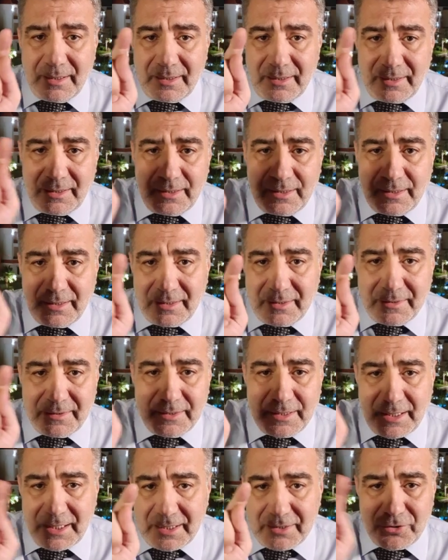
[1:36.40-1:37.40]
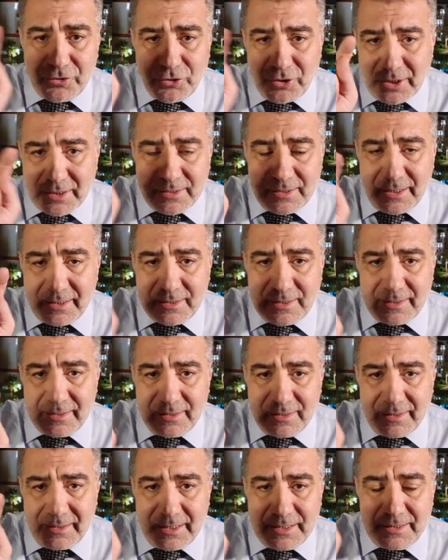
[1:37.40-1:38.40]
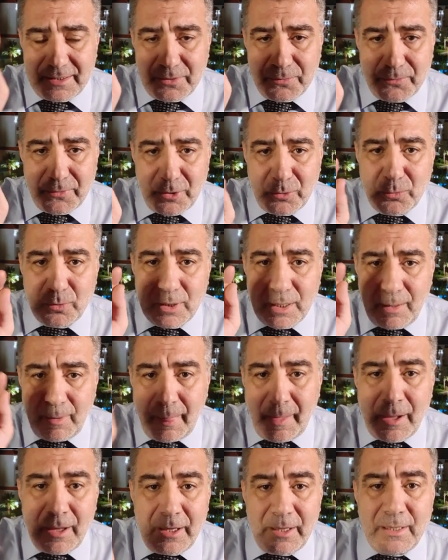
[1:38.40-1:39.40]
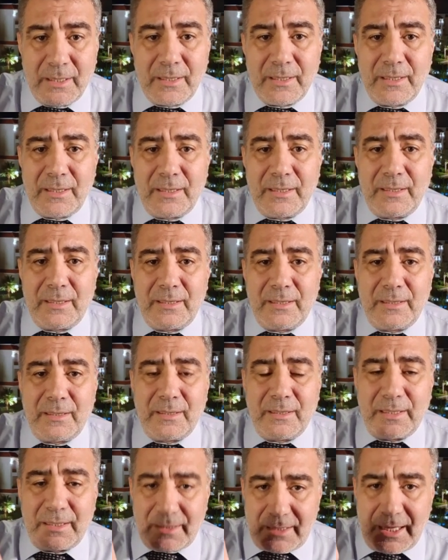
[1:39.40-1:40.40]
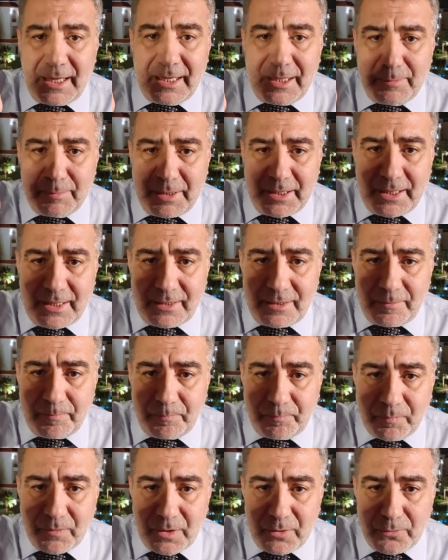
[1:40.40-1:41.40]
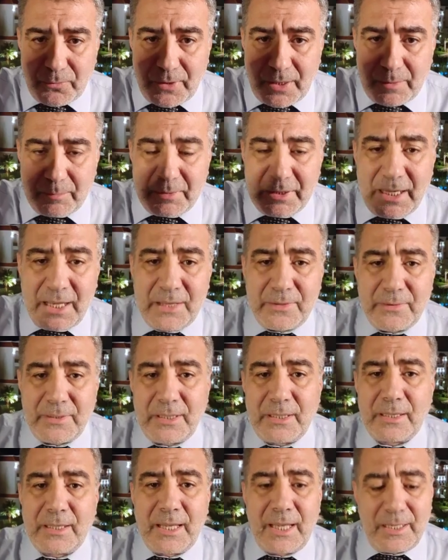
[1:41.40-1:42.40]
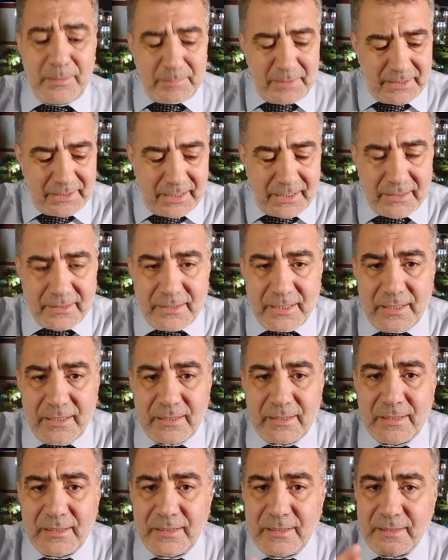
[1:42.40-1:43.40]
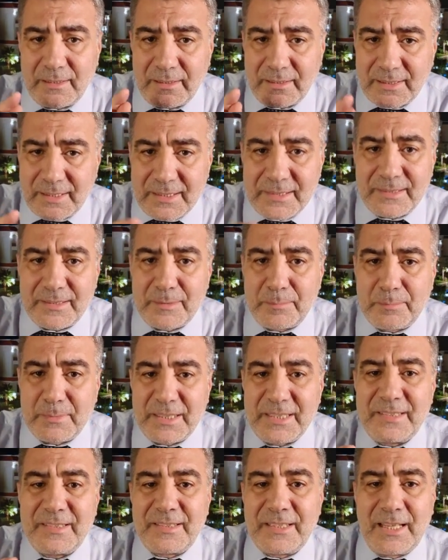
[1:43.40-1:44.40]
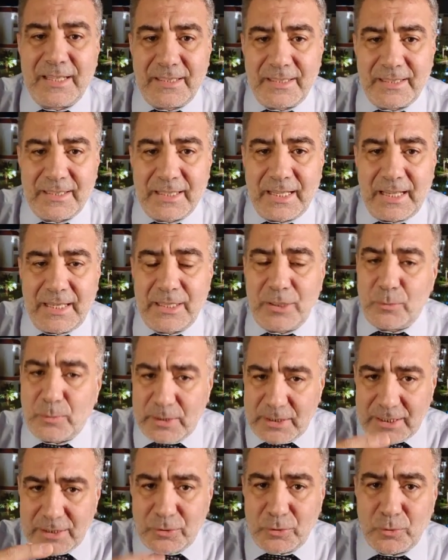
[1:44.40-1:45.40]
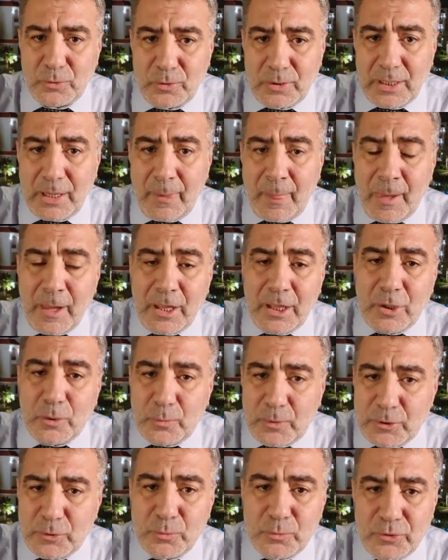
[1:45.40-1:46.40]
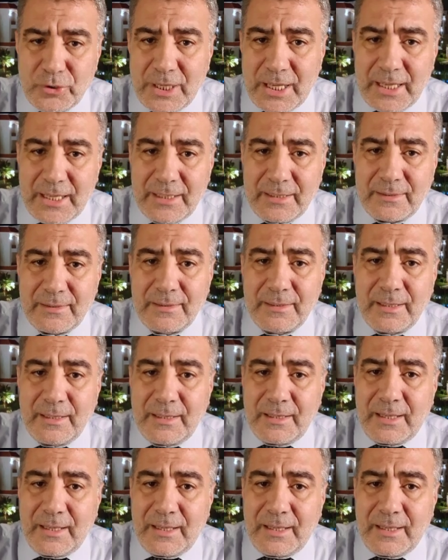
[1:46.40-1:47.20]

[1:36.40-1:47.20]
للثلاث شرطات التي فوق آه، القائمة يعني فمن هذه القائمة تختار قسم اسأل الكحيل وتدخل وتشاهد